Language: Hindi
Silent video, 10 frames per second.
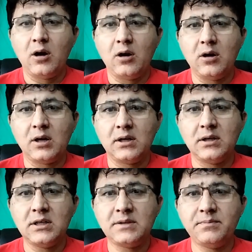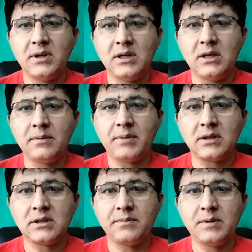और इसमें
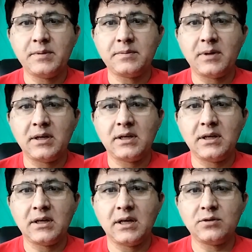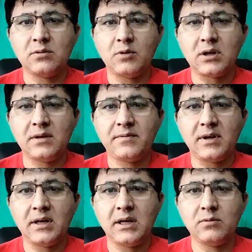पाकिस्तान पीपल्स पार्टी का जो मौक़
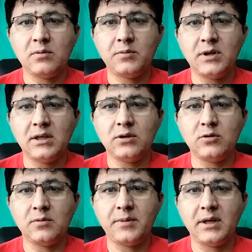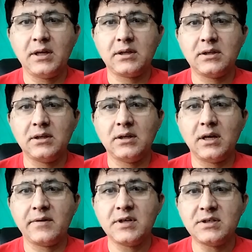रहा है वो बुनियादी तौर पे एक
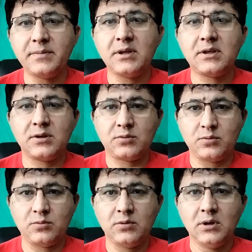अरेंजमेंट के थ्रू